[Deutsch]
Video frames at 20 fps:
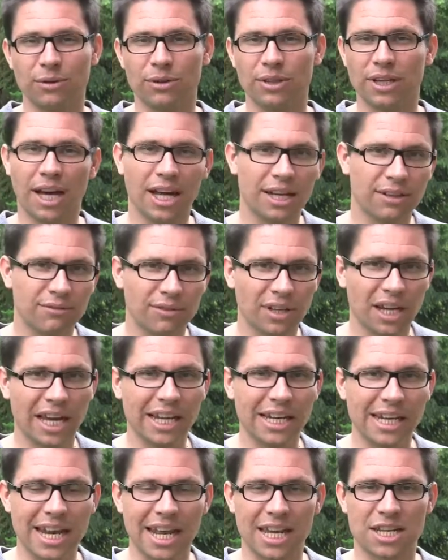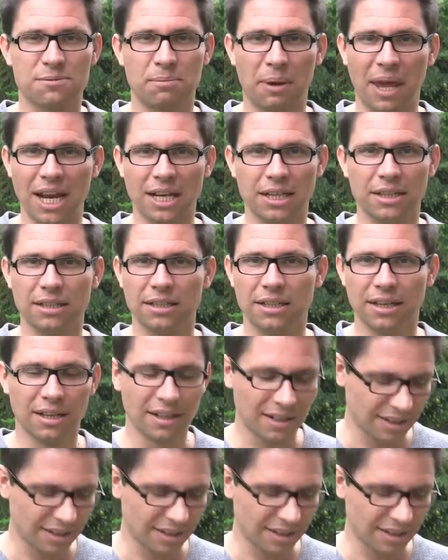Und da hatten wir einen Experten,